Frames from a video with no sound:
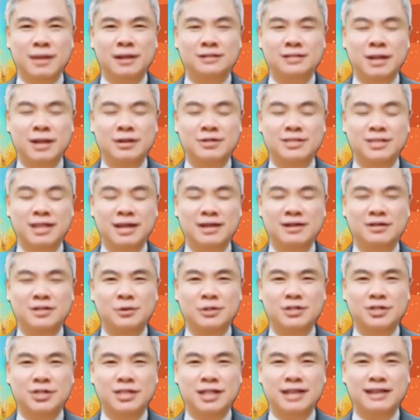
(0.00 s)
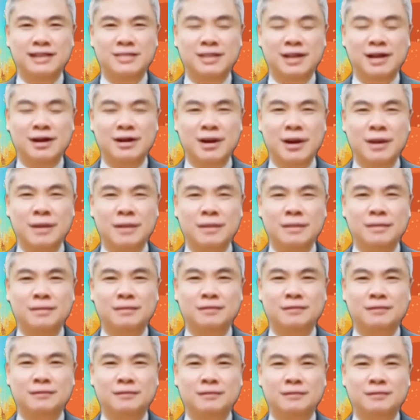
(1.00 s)
要沉沉得住气，知道吧？
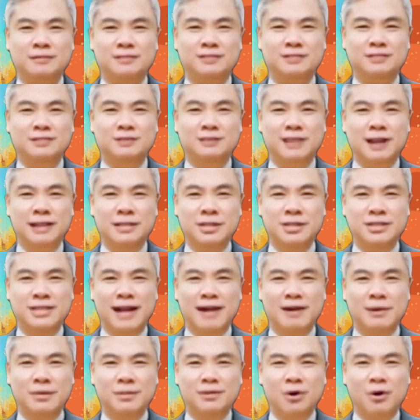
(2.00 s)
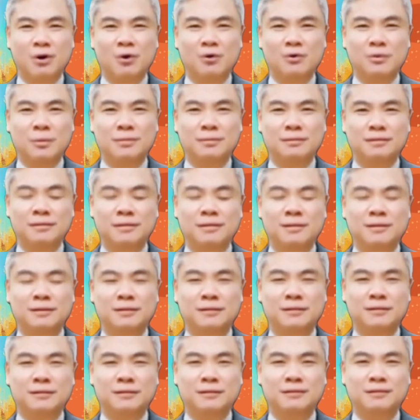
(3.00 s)
要想通，
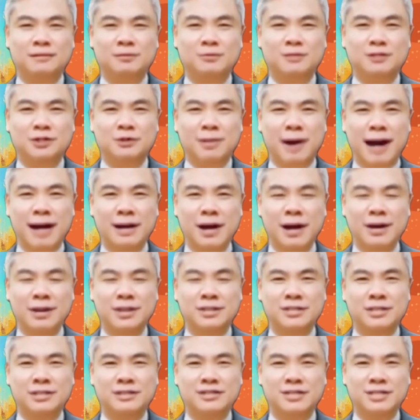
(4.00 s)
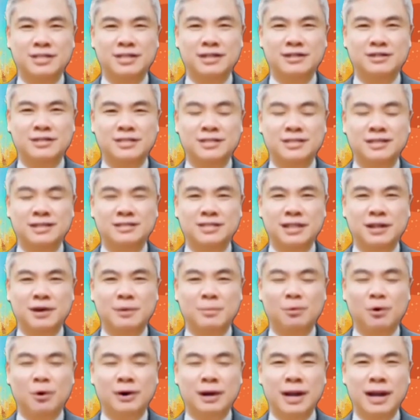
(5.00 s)
你就把它当做自自自身
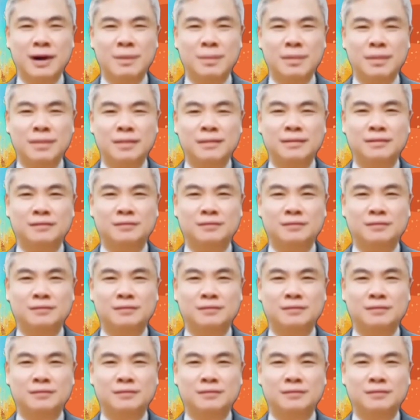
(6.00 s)
的磨练，